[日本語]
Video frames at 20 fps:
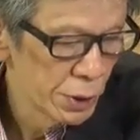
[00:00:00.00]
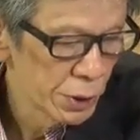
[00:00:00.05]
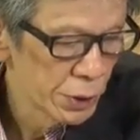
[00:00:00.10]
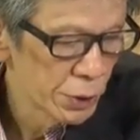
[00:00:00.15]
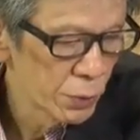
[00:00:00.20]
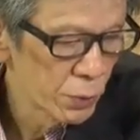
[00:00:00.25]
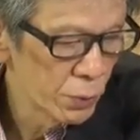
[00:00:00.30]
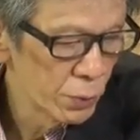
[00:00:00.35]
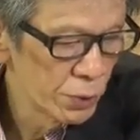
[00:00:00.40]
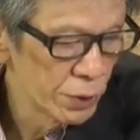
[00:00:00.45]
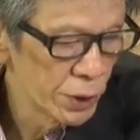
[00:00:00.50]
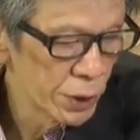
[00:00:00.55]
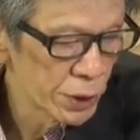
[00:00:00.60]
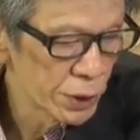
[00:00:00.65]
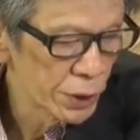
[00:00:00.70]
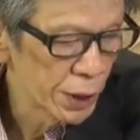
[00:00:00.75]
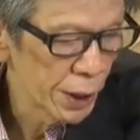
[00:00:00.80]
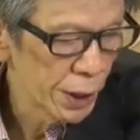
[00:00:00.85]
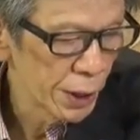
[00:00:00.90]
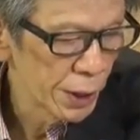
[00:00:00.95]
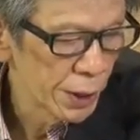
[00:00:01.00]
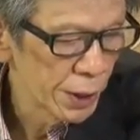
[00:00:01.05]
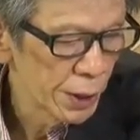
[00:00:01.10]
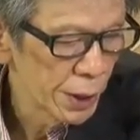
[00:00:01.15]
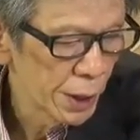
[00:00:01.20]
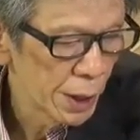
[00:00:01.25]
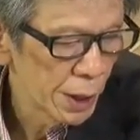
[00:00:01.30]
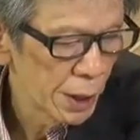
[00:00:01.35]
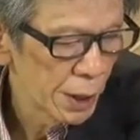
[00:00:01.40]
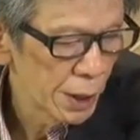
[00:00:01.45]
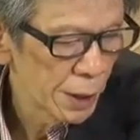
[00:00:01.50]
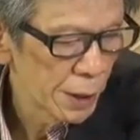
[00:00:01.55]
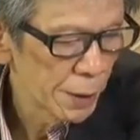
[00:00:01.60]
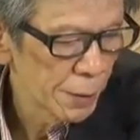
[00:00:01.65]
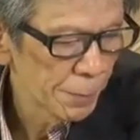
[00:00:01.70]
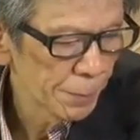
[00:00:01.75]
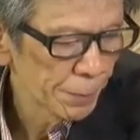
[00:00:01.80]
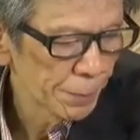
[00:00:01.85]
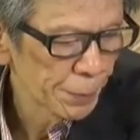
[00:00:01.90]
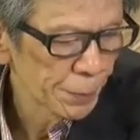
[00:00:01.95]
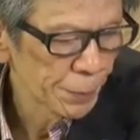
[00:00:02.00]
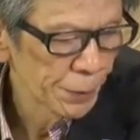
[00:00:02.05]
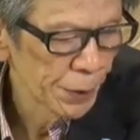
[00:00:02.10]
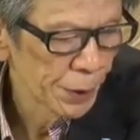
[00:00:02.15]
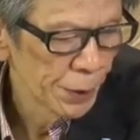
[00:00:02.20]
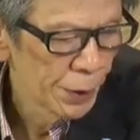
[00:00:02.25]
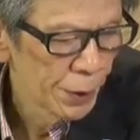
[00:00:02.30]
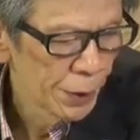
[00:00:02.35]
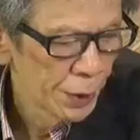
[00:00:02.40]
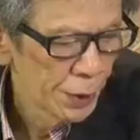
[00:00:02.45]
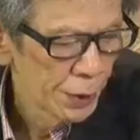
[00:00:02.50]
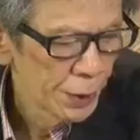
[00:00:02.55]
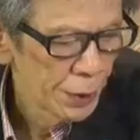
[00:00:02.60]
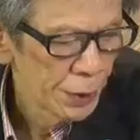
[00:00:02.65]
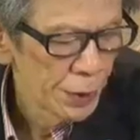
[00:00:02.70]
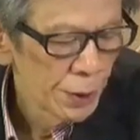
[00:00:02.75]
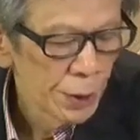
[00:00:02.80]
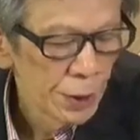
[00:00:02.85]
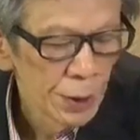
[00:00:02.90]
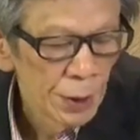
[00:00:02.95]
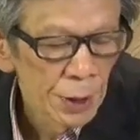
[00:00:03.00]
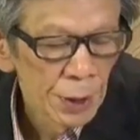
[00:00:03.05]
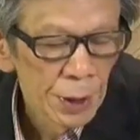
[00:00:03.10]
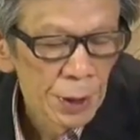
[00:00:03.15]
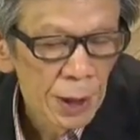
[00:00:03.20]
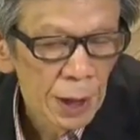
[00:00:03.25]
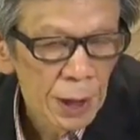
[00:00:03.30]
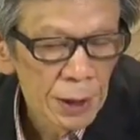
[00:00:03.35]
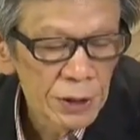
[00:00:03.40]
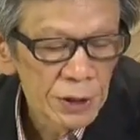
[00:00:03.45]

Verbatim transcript: そこにですね、えー、